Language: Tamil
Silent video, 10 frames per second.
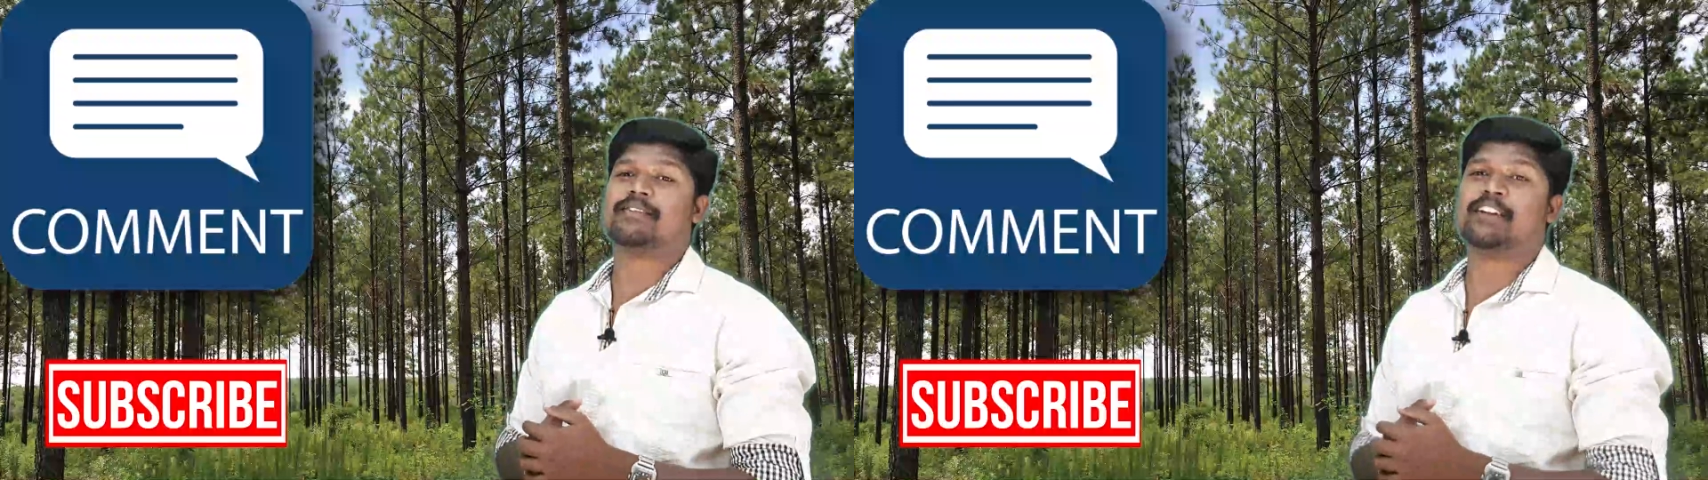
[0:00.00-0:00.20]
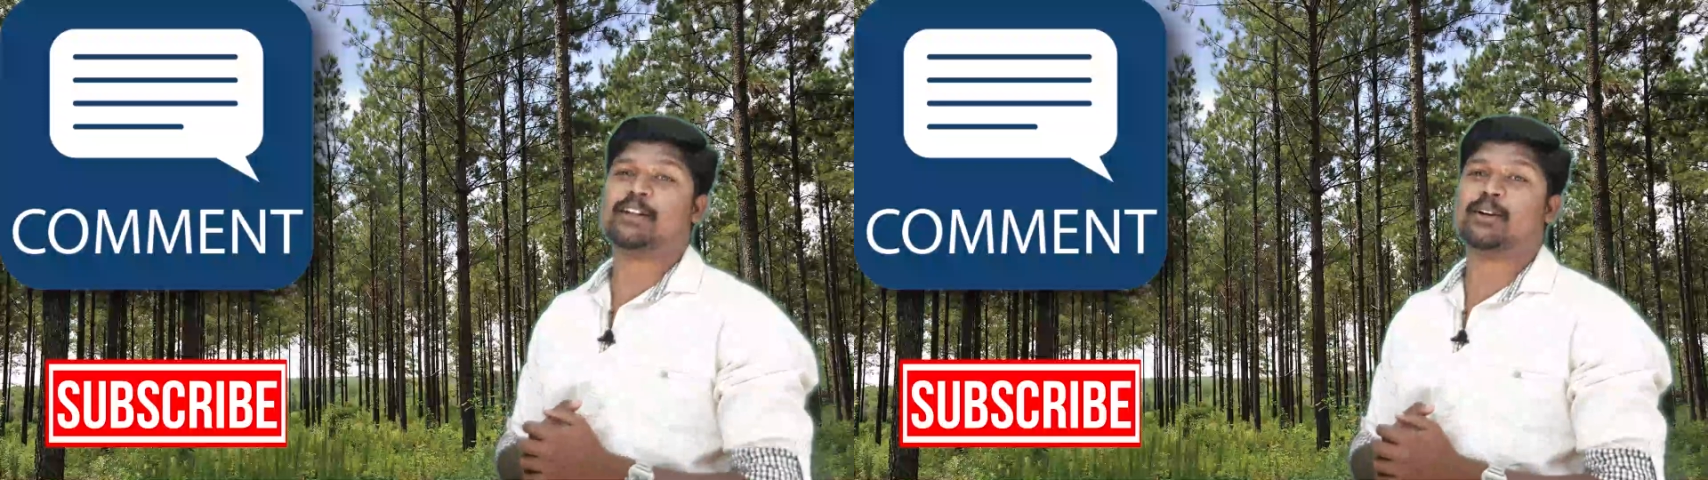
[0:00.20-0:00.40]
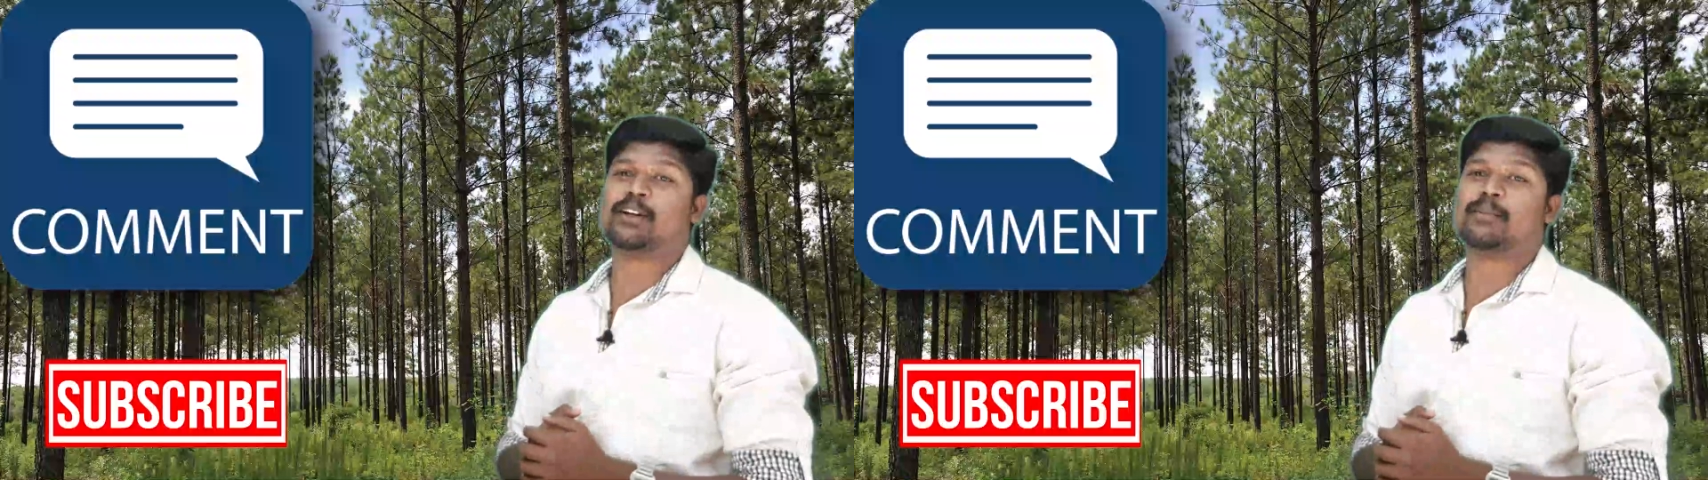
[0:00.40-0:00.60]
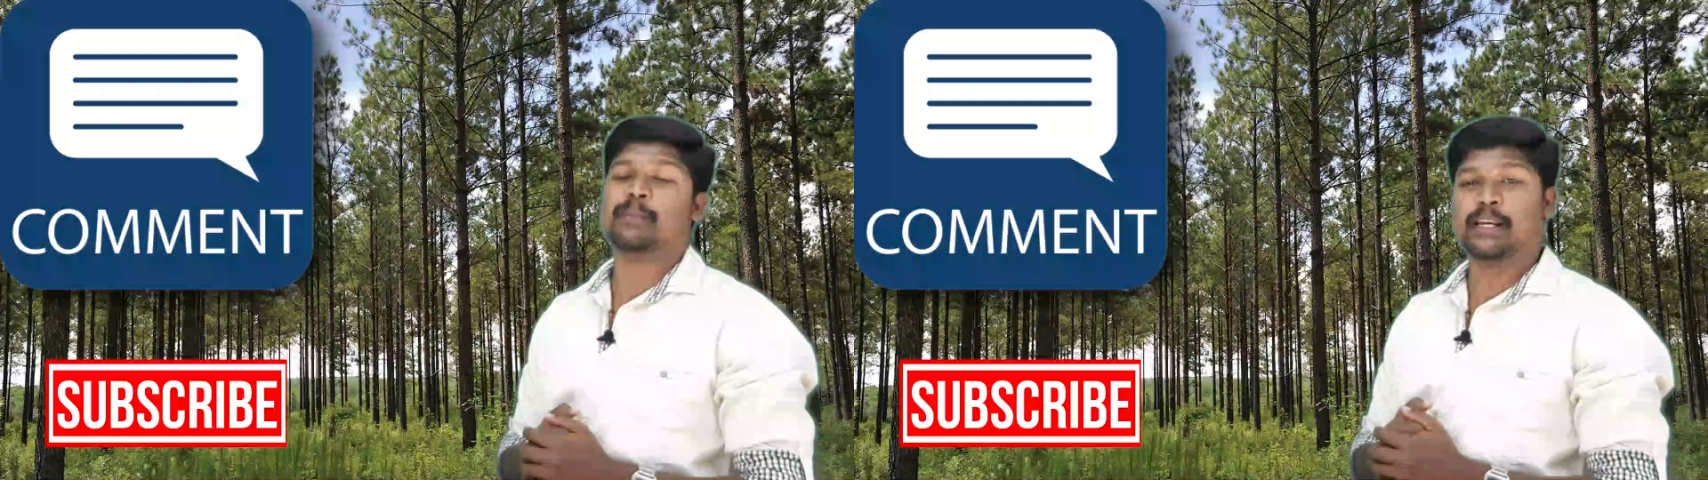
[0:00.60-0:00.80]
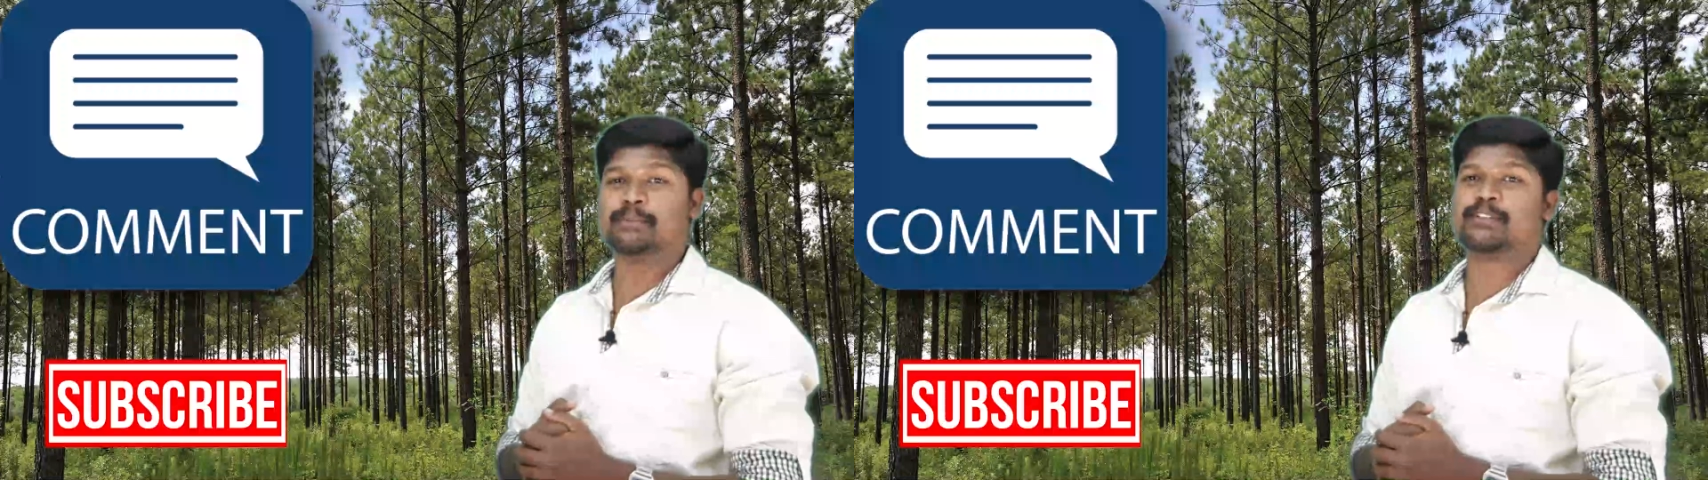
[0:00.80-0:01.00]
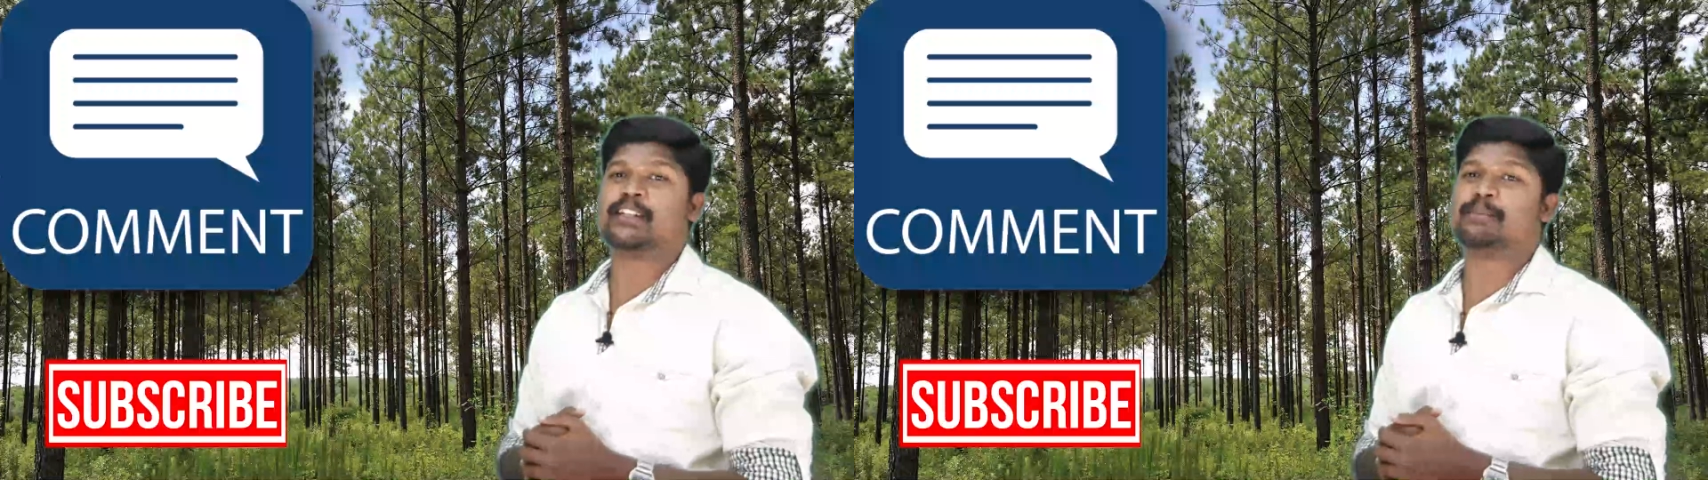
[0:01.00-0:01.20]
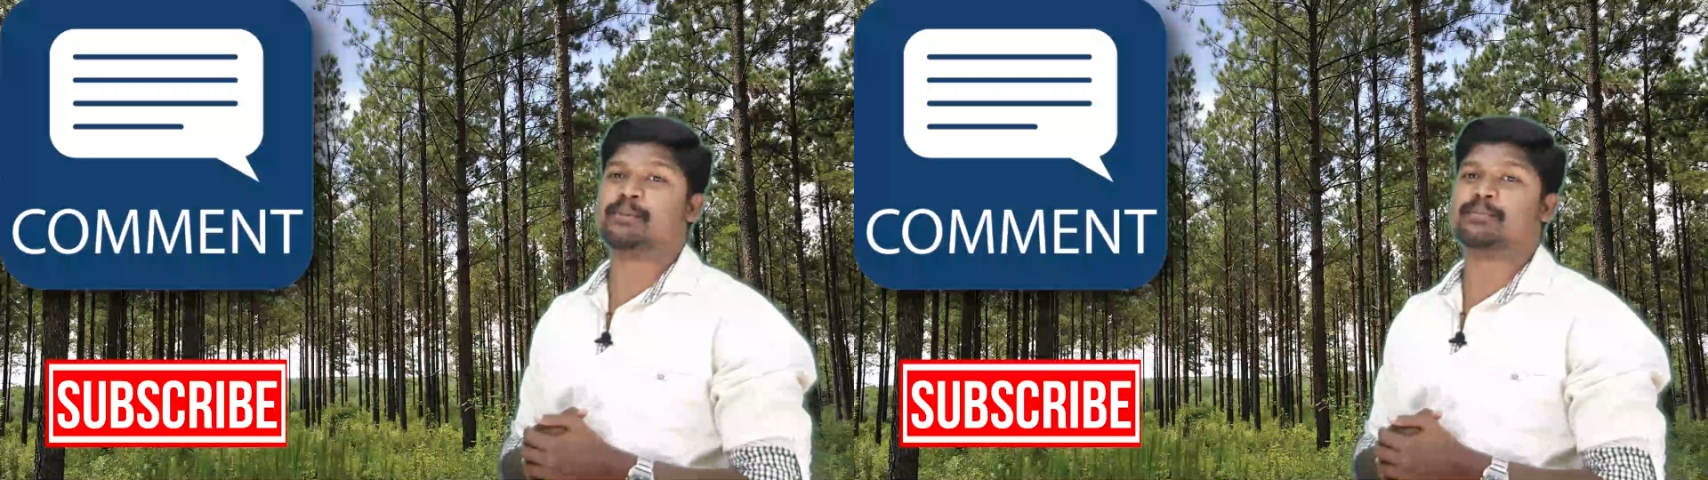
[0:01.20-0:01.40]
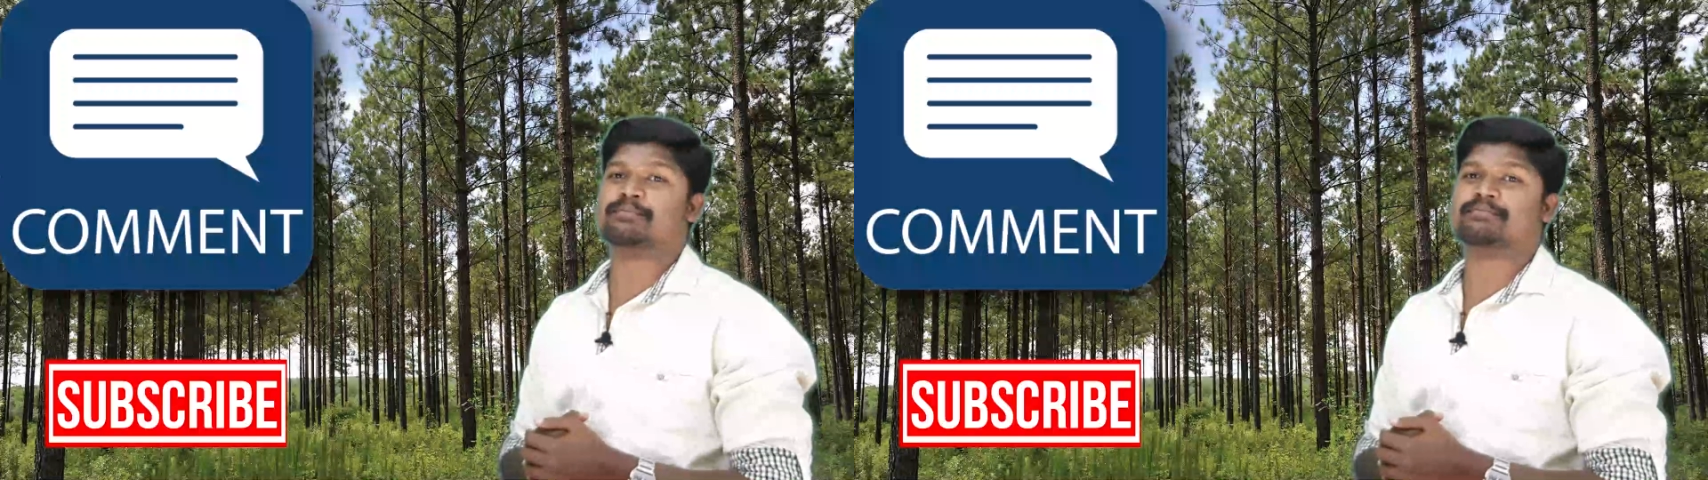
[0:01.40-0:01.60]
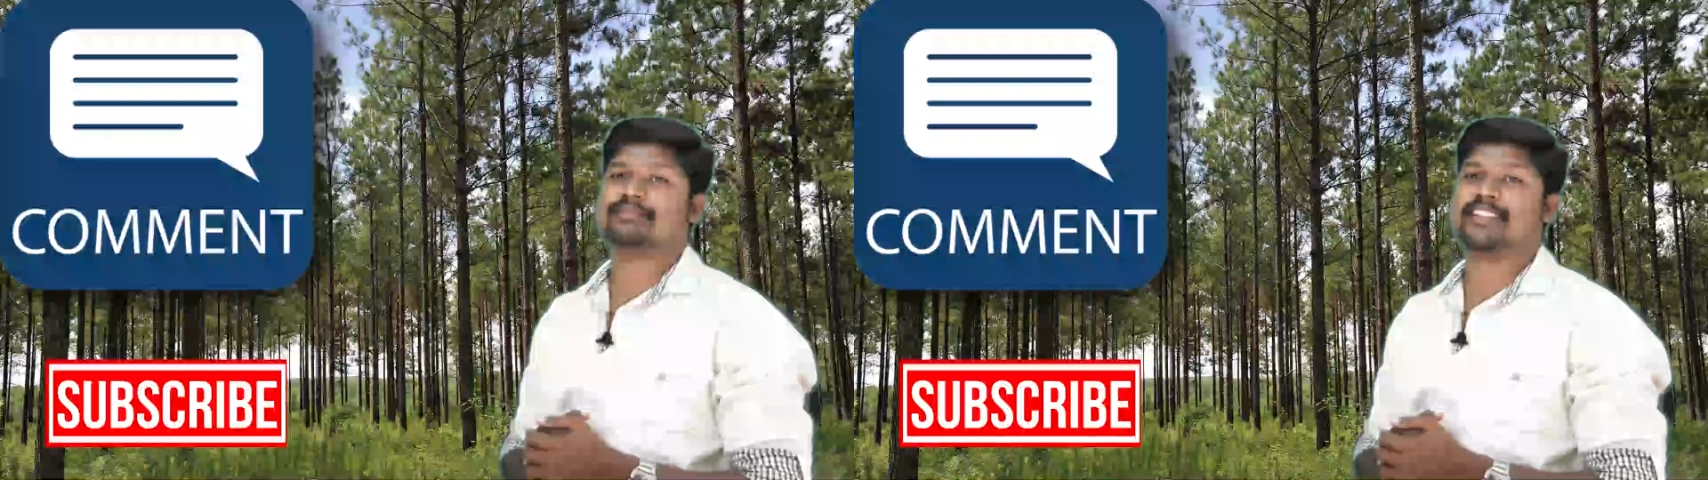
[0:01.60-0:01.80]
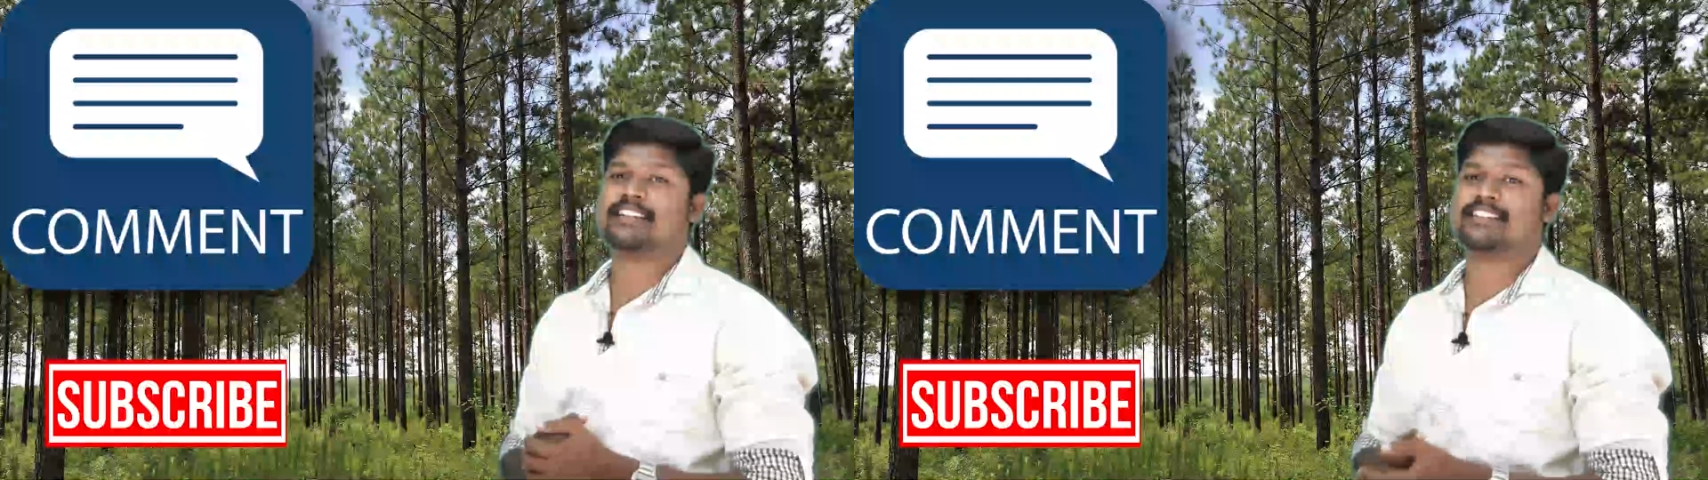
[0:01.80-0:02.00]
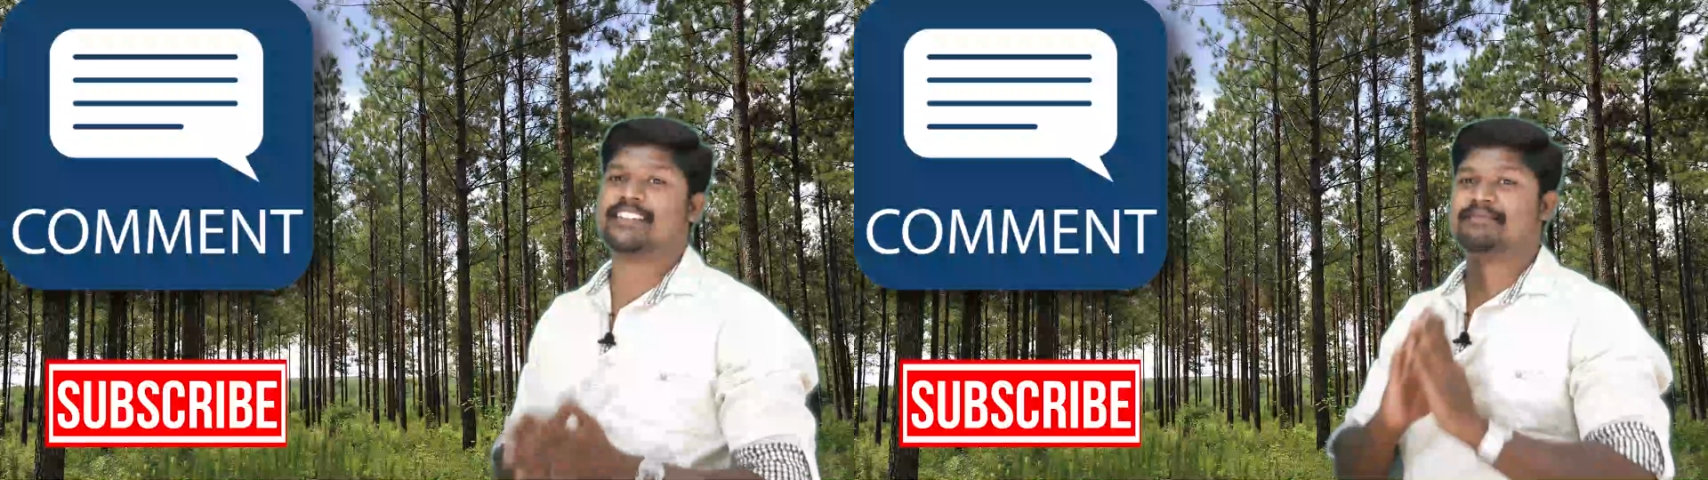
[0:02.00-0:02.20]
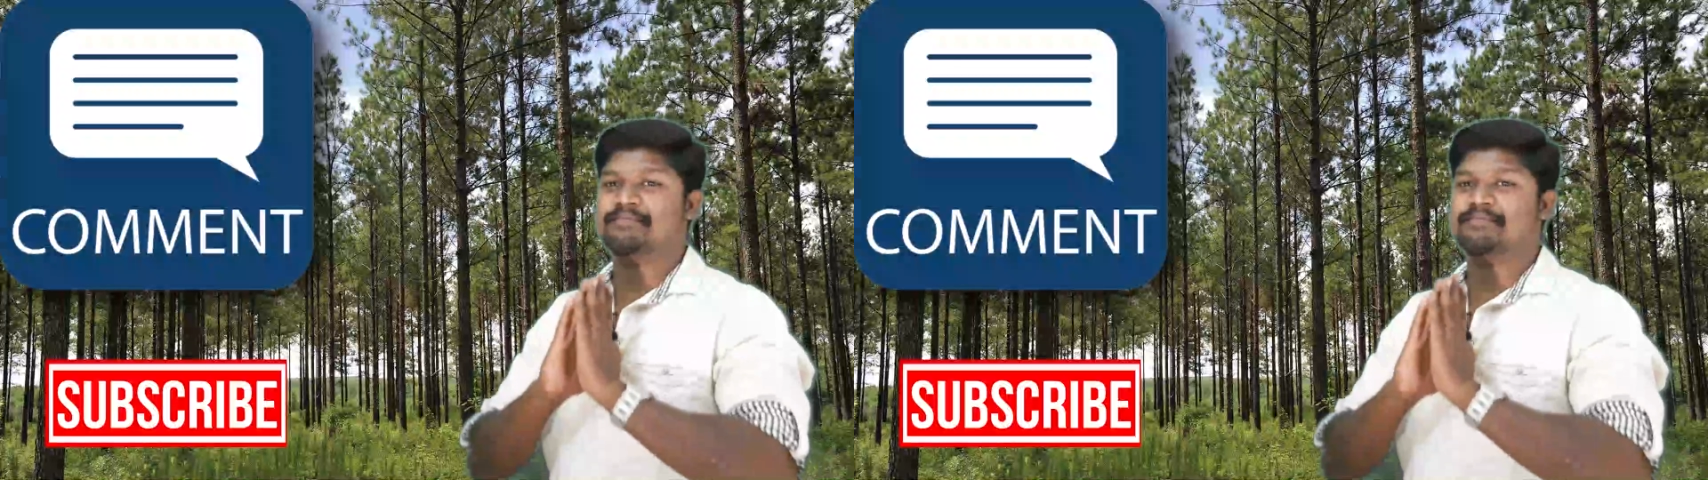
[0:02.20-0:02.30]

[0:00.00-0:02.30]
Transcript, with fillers: வீடியோவில் மீண்டும் சந்திப்போம் நன்றி